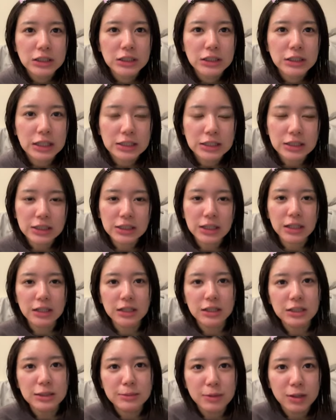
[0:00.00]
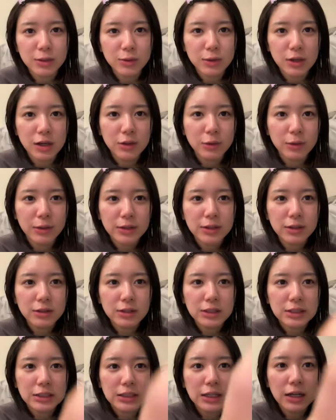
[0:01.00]
消し去ってしまうとあの
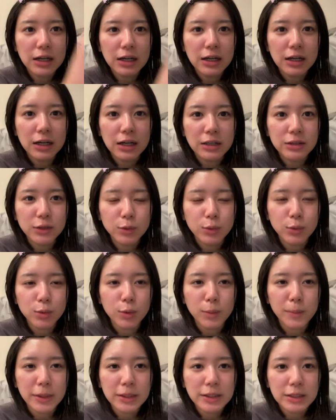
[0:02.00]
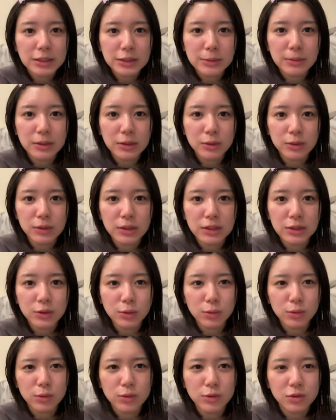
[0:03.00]
私がちょっと困ってしまうので
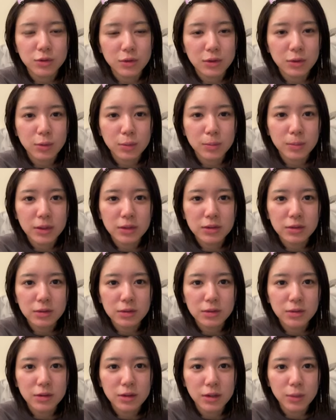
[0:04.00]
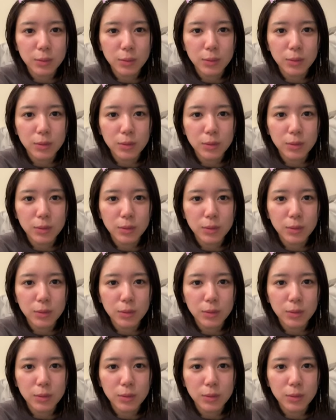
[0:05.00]
ちょっとそれは困るけど。